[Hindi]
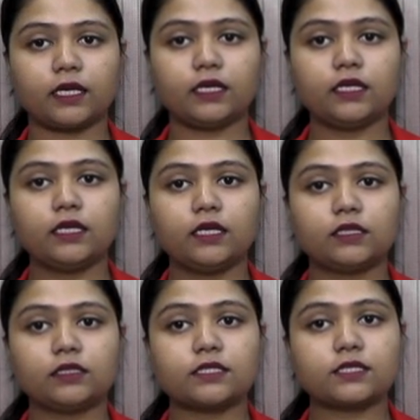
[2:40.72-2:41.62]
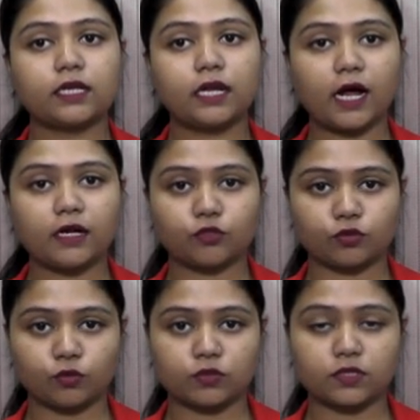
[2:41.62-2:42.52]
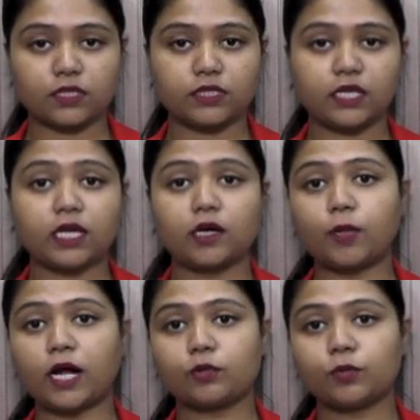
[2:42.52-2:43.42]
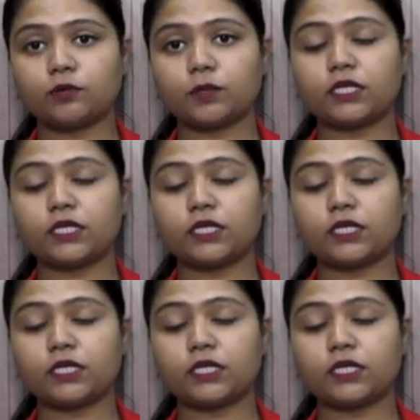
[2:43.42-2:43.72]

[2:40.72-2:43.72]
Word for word: के नस्कर हाट रोड स्थित एक अपार्टमेंट